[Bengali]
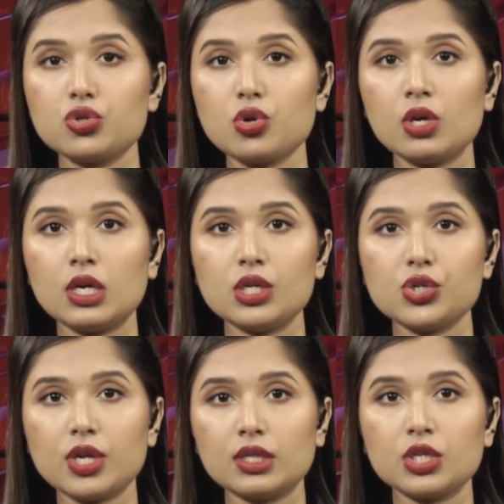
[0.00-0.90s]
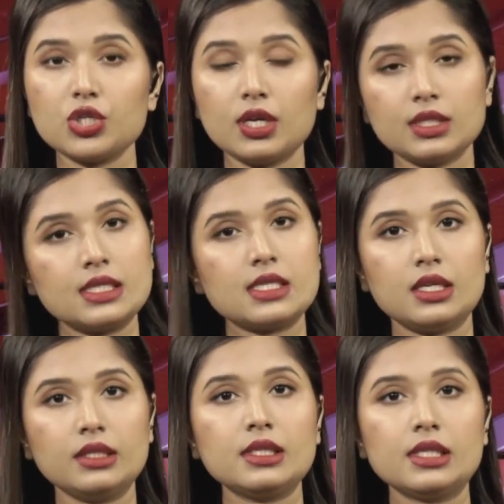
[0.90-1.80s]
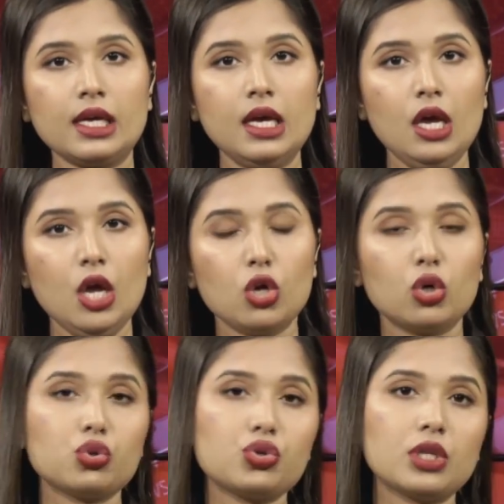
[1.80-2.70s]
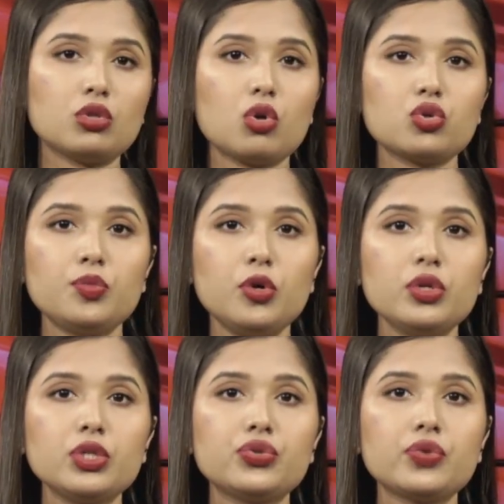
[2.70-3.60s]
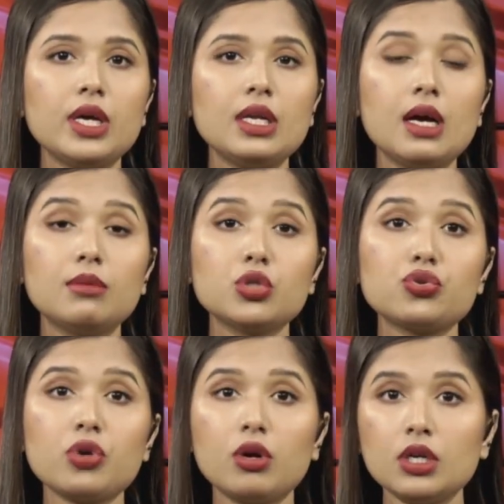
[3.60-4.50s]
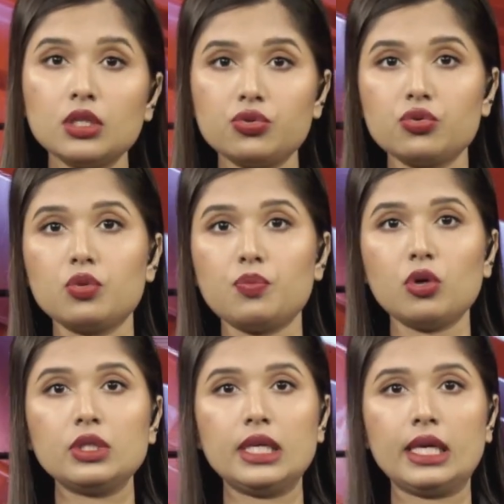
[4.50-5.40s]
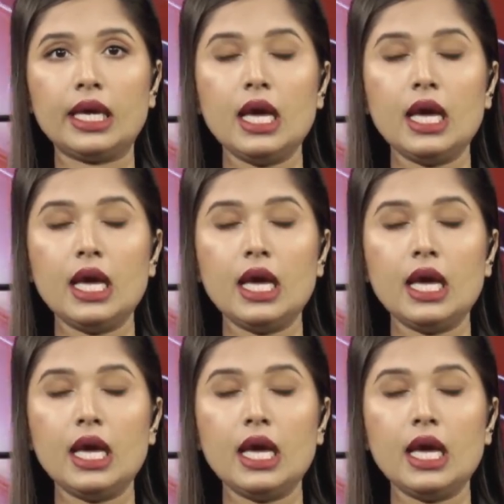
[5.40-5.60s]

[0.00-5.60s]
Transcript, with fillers: সংখ্যা সাতাশ হাজার ছাড়িয়েছে গত সাত অক্টোবর ইসরায়েল হামাস সংঘাত শুরুর পর থেকে